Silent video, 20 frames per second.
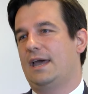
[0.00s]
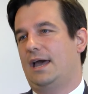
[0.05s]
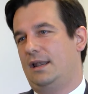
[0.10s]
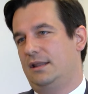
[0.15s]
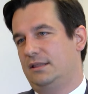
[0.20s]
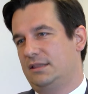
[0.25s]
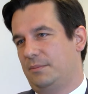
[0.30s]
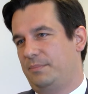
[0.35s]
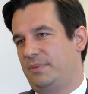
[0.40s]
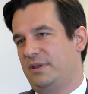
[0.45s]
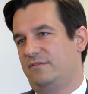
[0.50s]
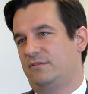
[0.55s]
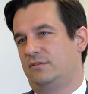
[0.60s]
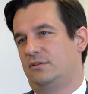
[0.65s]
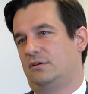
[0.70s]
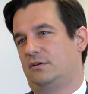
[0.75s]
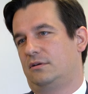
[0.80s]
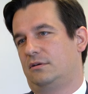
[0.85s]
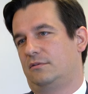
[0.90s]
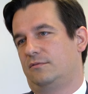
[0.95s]
ale na
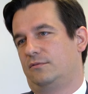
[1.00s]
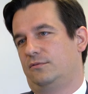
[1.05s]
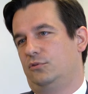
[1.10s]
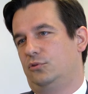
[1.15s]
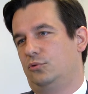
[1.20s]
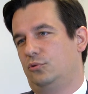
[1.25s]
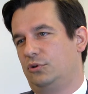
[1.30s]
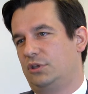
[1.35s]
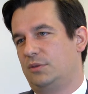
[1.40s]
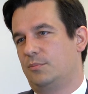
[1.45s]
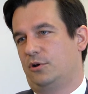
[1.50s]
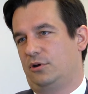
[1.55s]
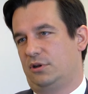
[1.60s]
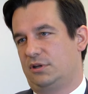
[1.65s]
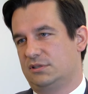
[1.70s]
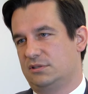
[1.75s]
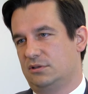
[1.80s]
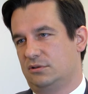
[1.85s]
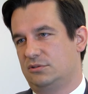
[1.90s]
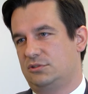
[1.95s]
pewno w długim
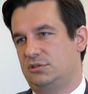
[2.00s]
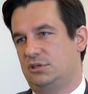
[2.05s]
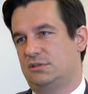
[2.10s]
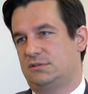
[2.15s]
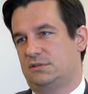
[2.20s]
horyzoncie